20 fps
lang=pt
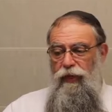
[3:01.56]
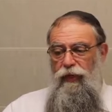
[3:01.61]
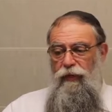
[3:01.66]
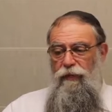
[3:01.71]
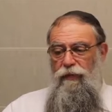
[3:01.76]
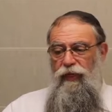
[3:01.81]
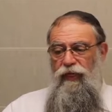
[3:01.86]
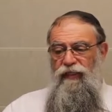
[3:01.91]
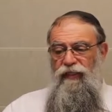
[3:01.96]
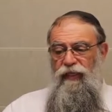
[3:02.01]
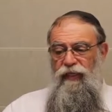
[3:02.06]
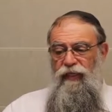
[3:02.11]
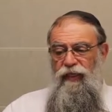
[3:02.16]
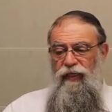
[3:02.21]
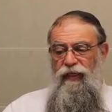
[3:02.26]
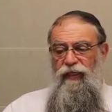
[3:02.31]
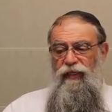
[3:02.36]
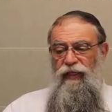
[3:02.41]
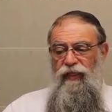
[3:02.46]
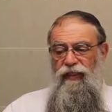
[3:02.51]
Mas
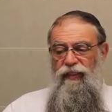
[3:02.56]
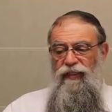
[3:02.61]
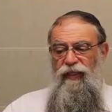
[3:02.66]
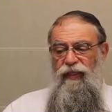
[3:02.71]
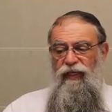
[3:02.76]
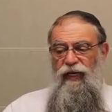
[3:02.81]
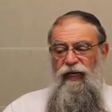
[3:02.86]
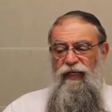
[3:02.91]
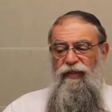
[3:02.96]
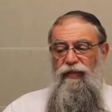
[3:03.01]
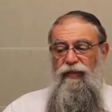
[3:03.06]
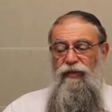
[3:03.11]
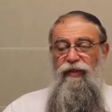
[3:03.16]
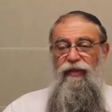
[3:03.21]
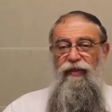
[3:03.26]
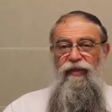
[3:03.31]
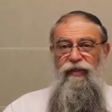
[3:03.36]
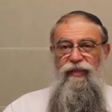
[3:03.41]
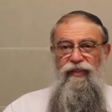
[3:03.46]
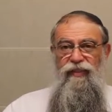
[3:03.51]
aqui, nesse caso de
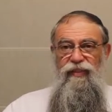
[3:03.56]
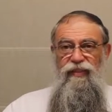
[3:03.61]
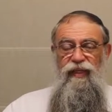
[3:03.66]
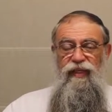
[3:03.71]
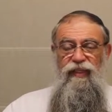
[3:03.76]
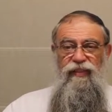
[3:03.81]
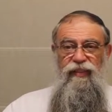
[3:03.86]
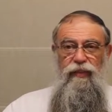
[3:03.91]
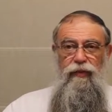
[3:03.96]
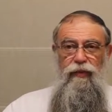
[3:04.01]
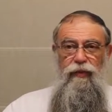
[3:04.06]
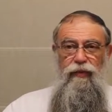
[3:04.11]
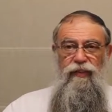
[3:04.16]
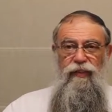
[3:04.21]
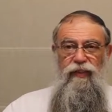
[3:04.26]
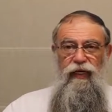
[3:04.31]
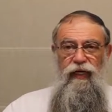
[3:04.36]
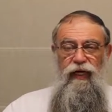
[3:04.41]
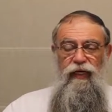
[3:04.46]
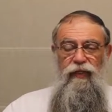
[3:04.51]
tristeza
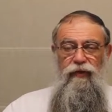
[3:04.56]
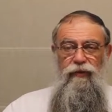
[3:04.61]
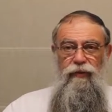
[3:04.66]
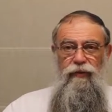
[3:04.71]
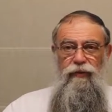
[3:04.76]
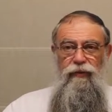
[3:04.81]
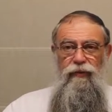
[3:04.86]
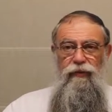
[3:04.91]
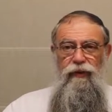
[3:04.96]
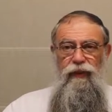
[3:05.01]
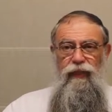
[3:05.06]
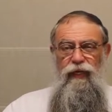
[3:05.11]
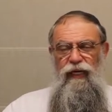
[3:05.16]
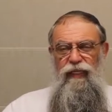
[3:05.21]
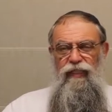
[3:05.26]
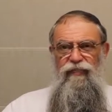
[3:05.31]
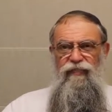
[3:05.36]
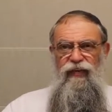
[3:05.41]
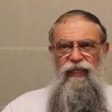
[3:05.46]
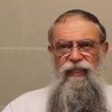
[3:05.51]
associado
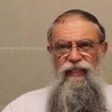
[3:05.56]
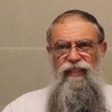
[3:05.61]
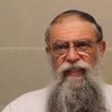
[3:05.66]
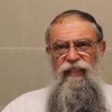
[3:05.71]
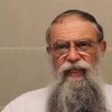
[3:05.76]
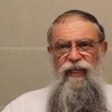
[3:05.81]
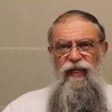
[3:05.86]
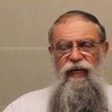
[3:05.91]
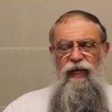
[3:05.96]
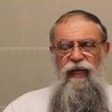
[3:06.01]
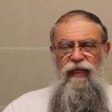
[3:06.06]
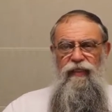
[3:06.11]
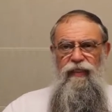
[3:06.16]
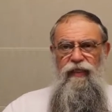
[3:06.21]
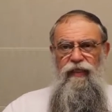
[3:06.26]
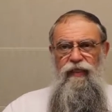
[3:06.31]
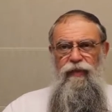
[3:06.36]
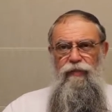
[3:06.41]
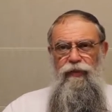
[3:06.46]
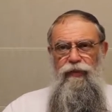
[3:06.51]
às falhas de
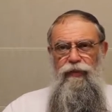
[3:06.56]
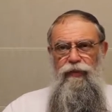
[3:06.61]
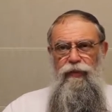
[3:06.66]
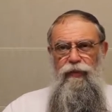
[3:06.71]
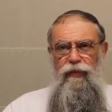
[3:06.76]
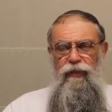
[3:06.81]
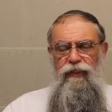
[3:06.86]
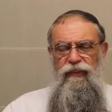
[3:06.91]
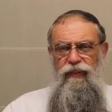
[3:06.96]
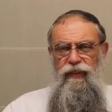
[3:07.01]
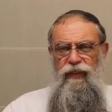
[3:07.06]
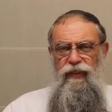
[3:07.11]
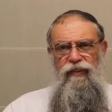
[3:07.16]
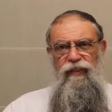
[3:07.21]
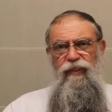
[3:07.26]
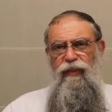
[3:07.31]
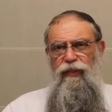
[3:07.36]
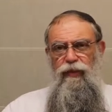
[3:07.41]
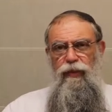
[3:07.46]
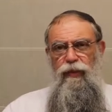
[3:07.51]
caráter da pessoa, às
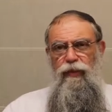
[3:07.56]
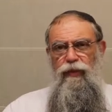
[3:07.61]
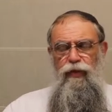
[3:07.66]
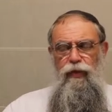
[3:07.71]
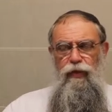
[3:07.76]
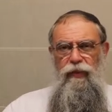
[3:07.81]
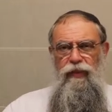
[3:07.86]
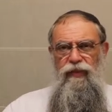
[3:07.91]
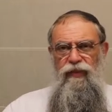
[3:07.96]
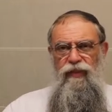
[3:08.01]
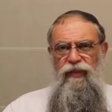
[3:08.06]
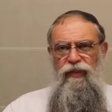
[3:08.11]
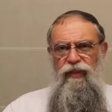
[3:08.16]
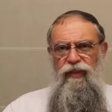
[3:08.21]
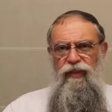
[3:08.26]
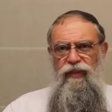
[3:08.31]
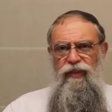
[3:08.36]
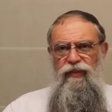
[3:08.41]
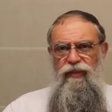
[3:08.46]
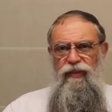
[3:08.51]
transgressões
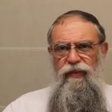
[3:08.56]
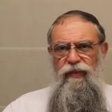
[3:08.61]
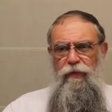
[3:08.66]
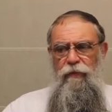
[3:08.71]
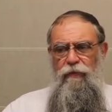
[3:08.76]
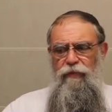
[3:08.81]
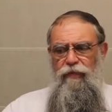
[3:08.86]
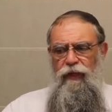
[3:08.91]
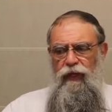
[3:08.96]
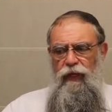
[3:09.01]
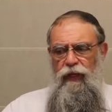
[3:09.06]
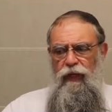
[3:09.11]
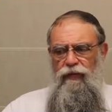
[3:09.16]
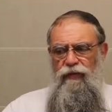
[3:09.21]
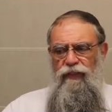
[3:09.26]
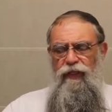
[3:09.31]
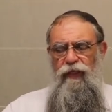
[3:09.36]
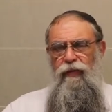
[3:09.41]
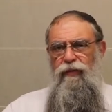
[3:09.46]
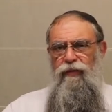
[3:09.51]
cometidas, aos
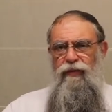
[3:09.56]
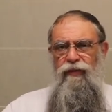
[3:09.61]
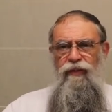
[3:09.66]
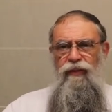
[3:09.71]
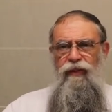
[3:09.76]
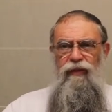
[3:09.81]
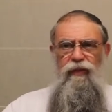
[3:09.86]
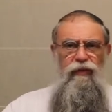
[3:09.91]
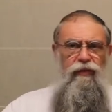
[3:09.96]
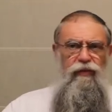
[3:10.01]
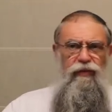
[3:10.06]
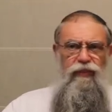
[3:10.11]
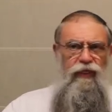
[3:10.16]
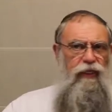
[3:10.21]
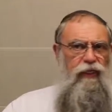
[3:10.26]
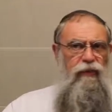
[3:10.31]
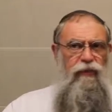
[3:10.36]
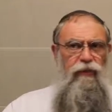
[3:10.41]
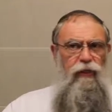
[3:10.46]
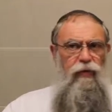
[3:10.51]
erros que nos
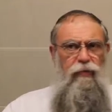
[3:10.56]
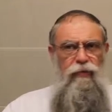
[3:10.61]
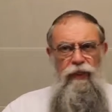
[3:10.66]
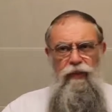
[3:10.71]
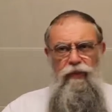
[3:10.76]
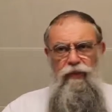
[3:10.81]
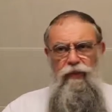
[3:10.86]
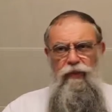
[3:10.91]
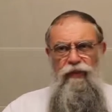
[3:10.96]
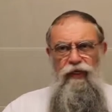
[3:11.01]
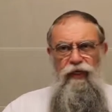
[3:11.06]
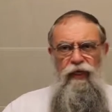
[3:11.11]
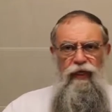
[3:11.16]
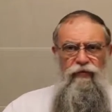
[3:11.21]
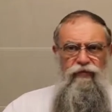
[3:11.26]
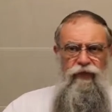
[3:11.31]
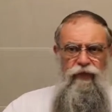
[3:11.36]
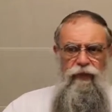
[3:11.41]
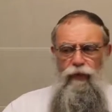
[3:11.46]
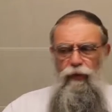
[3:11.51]
relacionamentos que ela
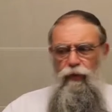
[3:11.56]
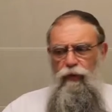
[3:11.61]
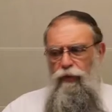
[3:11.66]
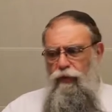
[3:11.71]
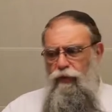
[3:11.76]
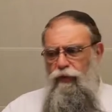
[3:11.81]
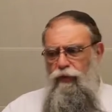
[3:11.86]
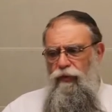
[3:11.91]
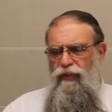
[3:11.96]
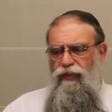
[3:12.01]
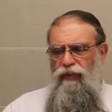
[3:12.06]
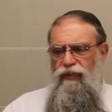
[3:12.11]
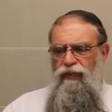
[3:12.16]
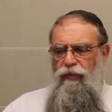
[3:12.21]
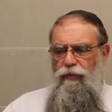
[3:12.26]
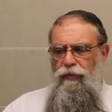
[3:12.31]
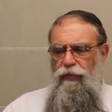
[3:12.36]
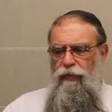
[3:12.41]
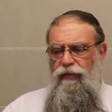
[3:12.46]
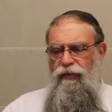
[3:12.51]
afetou outros e
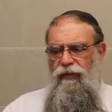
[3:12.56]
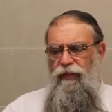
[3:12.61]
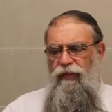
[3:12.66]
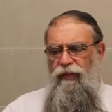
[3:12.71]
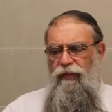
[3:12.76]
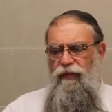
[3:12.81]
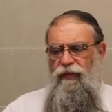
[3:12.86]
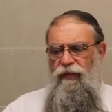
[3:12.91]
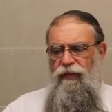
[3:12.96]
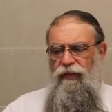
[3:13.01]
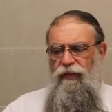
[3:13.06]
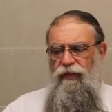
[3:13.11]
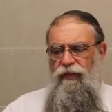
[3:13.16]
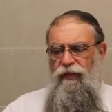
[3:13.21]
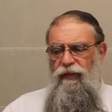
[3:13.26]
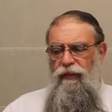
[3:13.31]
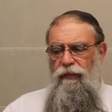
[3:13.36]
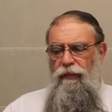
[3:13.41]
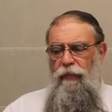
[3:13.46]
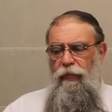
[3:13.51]
assim por diante.